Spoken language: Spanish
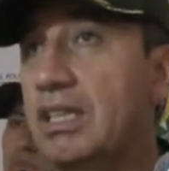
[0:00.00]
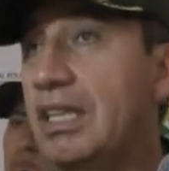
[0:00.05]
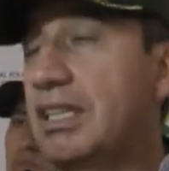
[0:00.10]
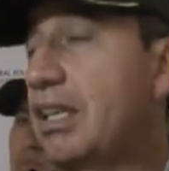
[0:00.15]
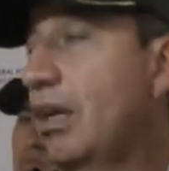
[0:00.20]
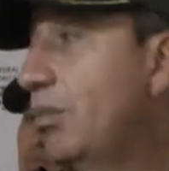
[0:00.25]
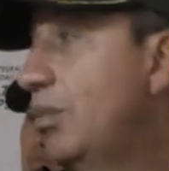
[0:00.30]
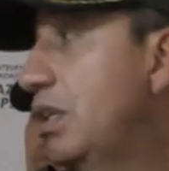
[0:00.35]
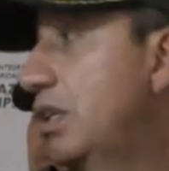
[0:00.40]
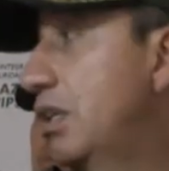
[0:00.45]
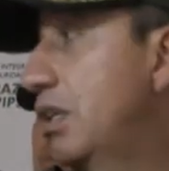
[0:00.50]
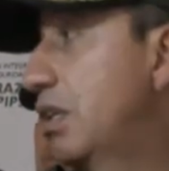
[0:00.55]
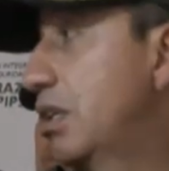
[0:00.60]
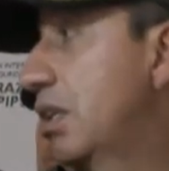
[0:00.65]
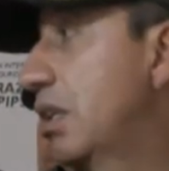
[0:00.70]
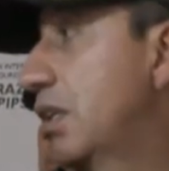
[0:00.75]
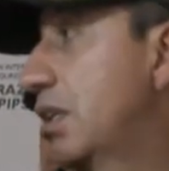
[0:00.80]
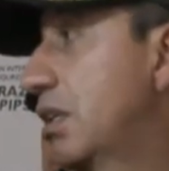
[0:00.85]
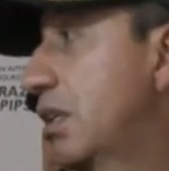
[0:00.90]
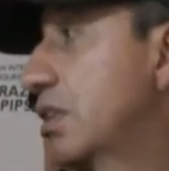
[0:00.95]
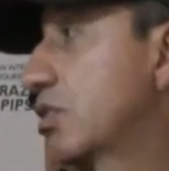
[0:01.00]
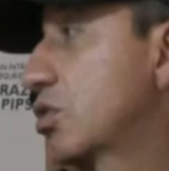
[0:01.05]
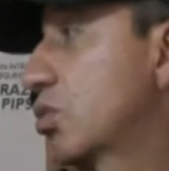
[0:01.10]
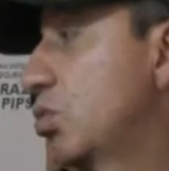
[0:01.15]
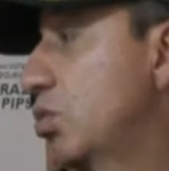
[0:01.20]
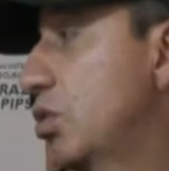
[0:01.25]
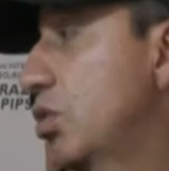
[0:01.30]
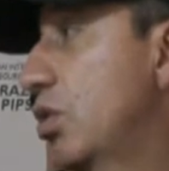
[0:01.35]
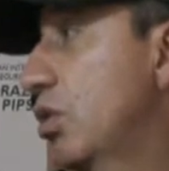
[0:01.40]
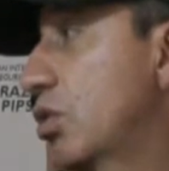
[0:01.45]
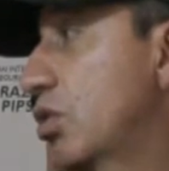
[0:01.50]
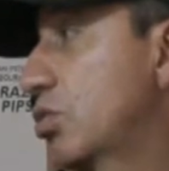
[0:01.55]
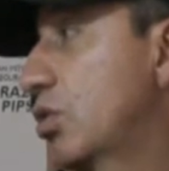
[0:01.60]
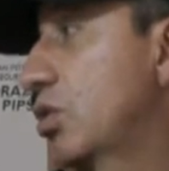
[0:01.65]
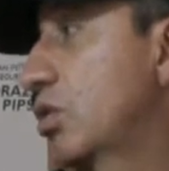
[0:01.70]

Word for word: netamente es del descuido de los